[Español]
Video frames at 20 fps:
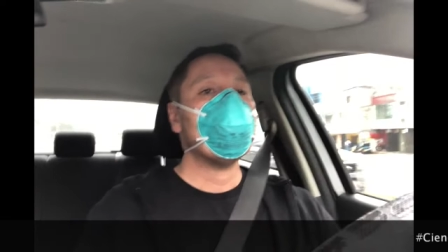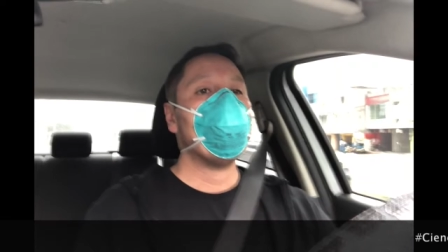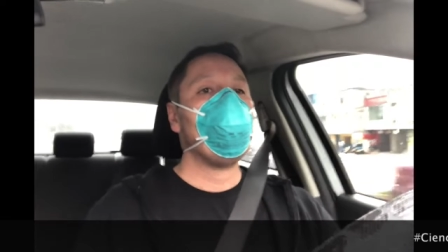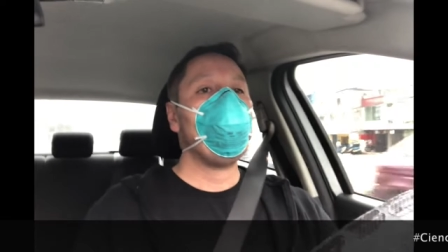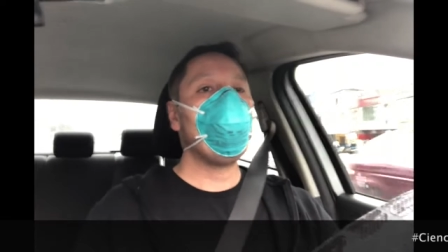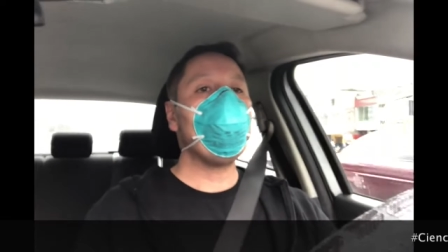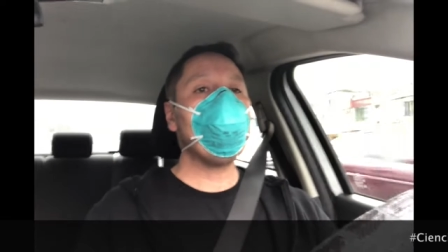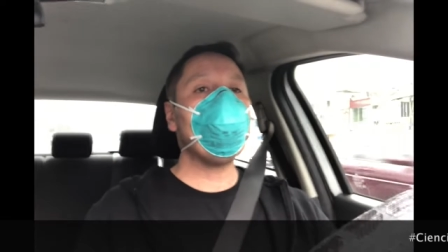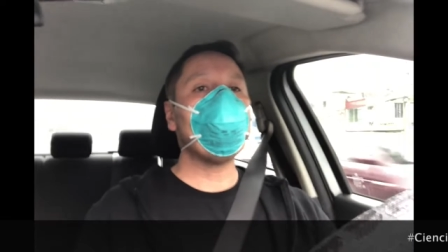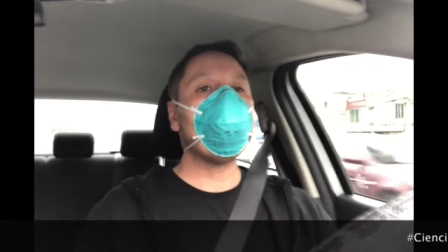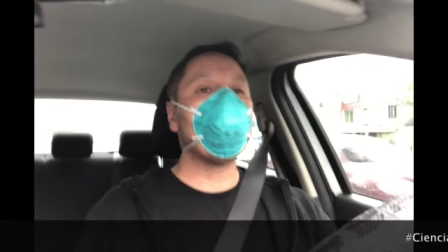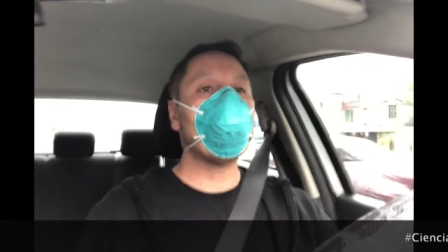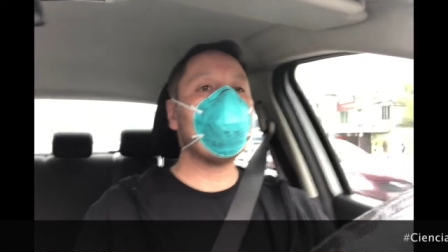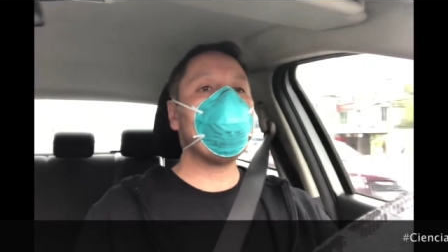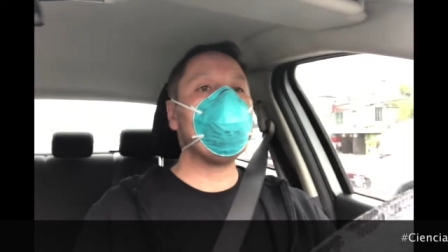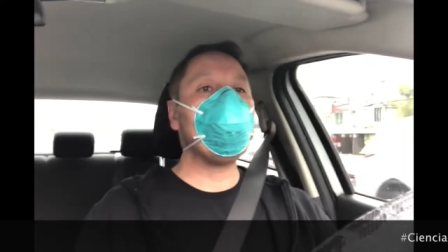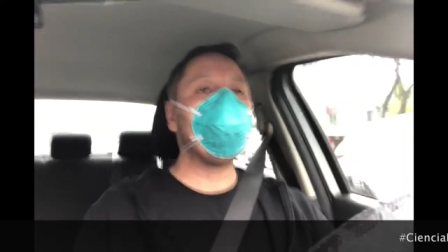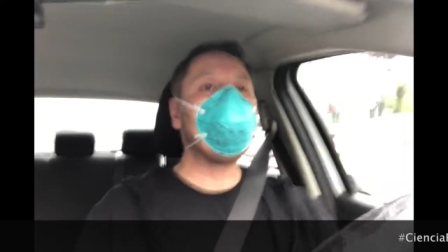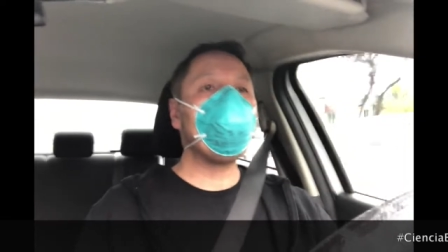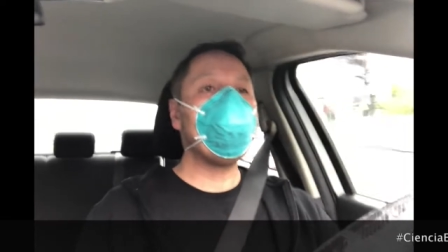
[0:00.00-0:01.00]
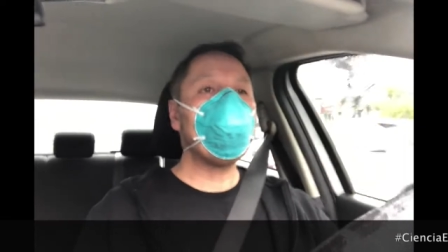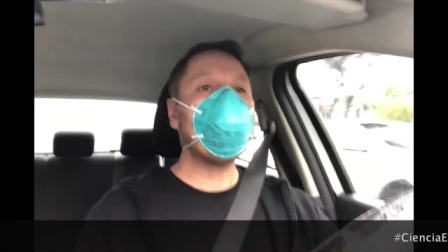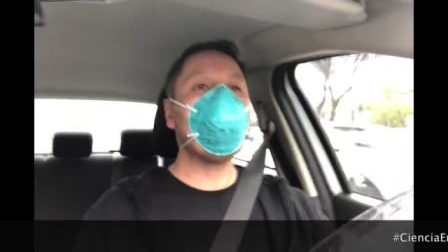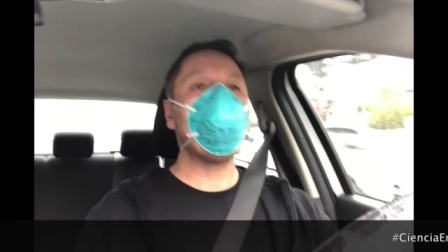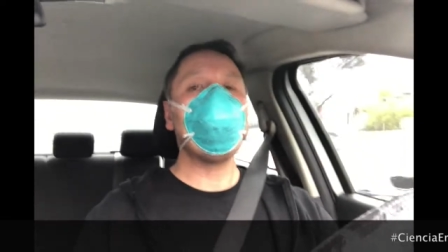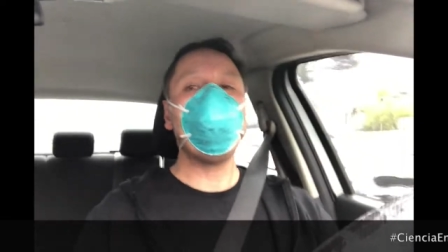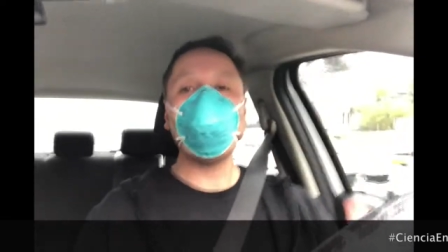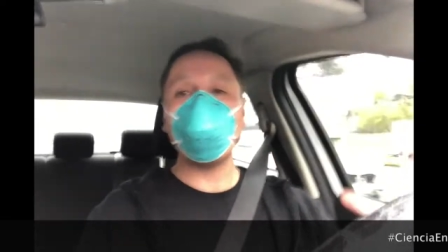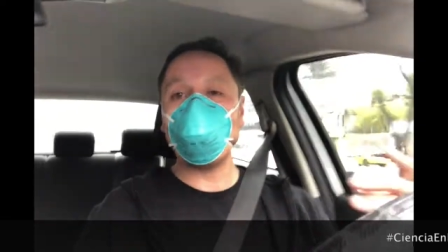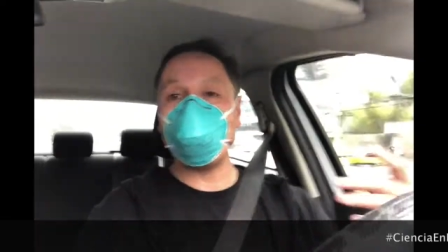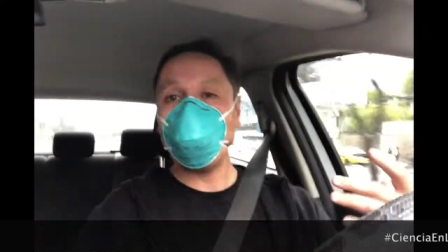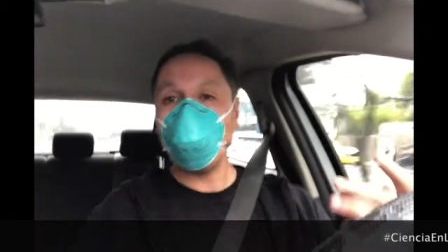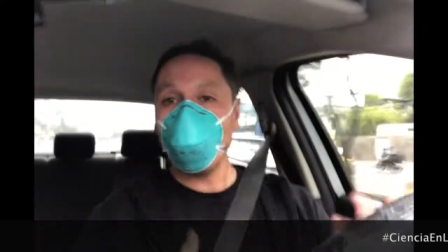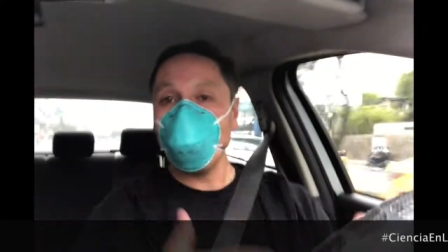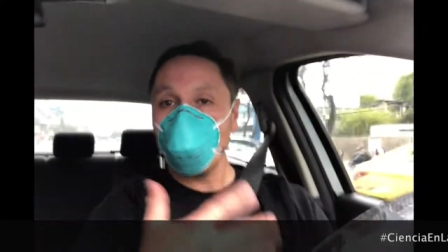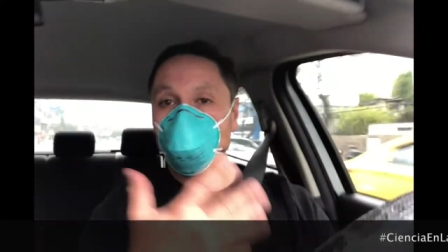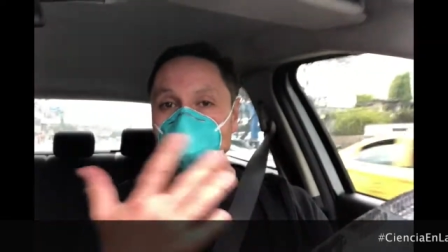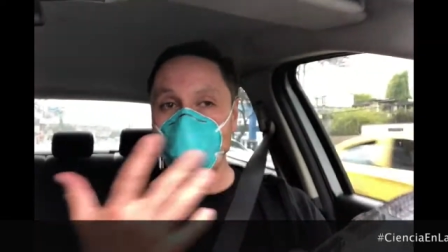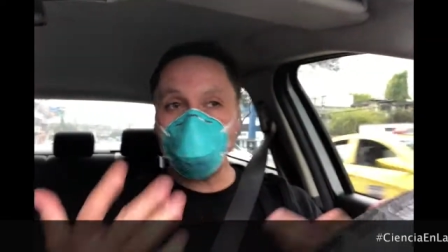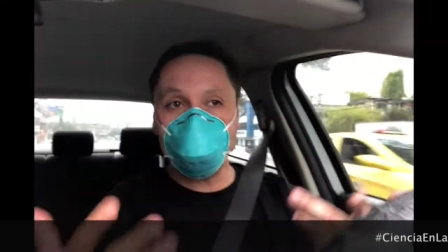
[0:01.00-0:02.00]
Luego, el tema del
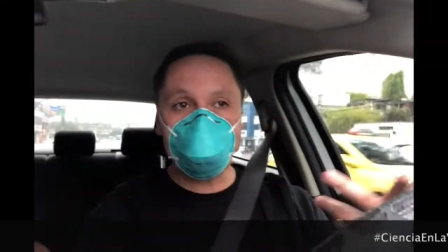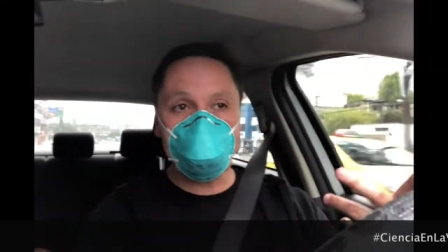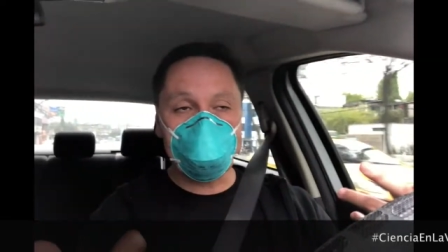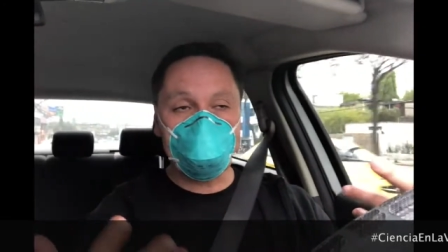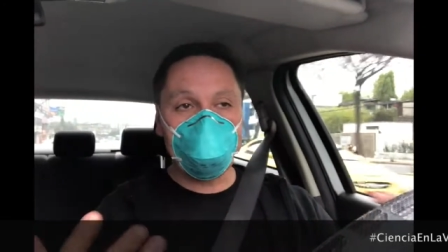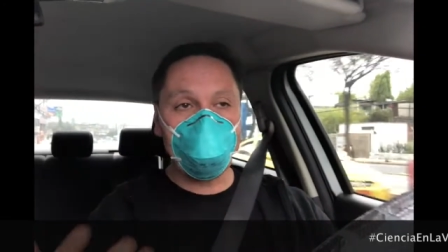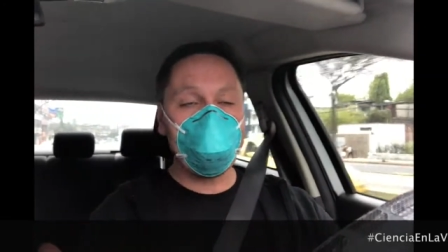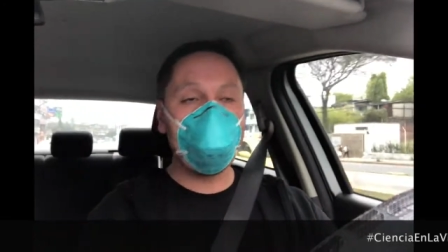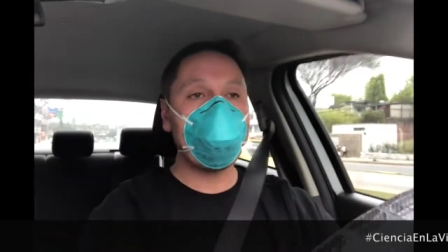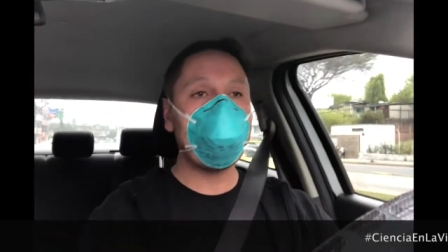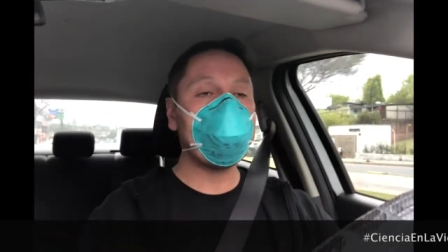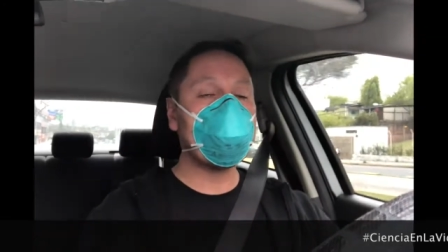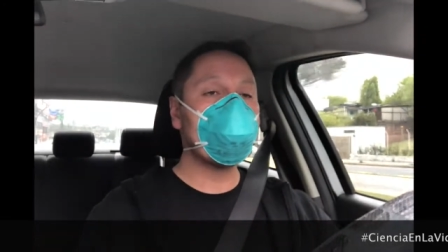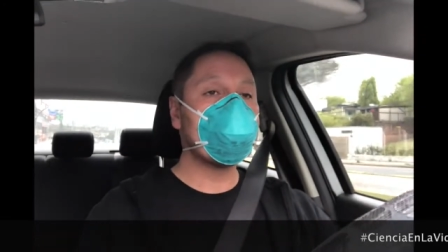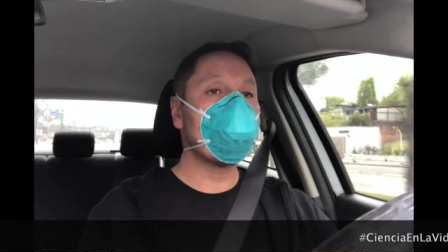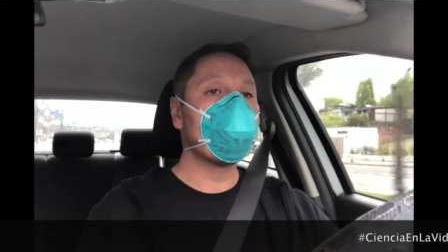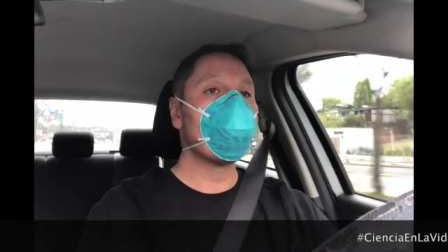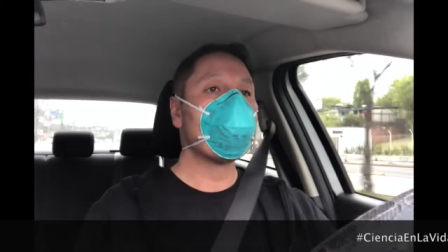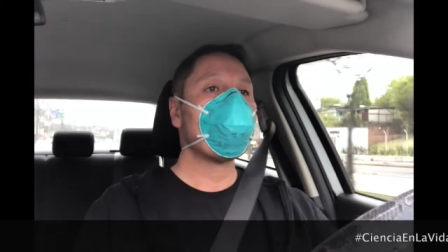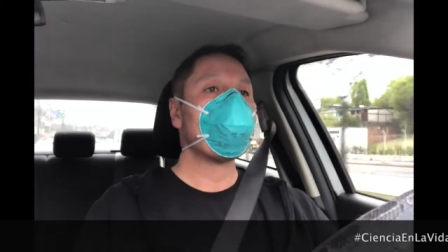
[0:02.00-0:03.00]
manejo del estrés,